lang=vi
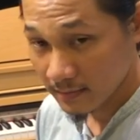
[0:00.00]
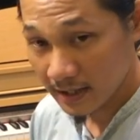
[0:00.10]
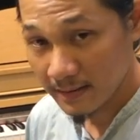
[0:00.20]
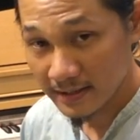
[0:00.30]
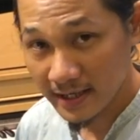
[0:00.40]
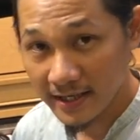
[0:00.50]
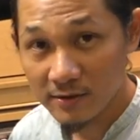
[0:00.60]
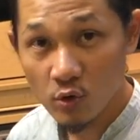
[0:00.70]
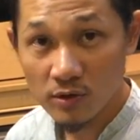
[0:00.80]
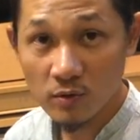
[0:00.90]
các bạn nghe
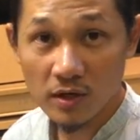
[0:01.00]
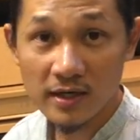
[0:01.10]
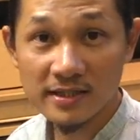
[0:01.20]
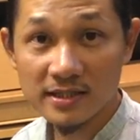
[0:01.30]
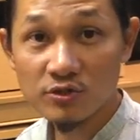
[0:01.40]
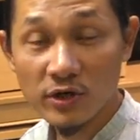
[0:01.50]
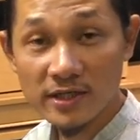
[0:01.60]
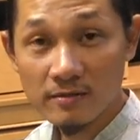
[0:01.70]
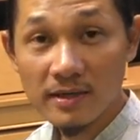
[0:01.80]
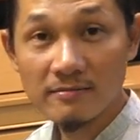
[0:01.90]
cái đuôi của nó là tiếng
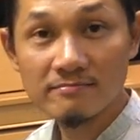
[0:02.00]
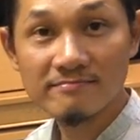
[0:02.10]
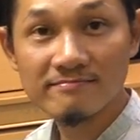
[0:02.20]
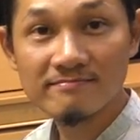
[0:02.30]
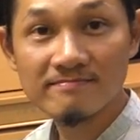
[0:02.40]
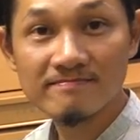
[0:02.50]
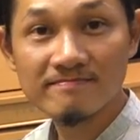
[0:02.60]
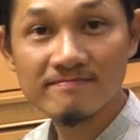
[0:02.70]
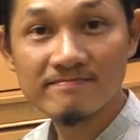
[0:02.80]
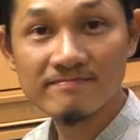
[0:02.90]
string đúng không
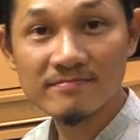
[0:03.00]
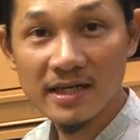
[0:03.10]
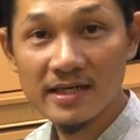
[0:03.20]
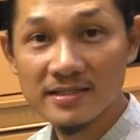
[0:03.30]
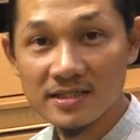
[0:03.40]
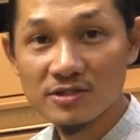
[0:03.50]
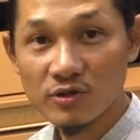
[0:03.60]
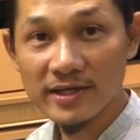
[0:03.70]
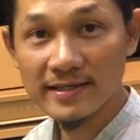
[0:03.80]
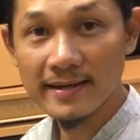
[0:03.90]
đây là tiếng
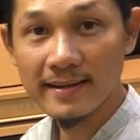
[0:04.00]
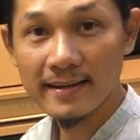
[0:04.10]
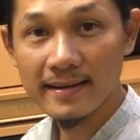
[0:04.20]
string đây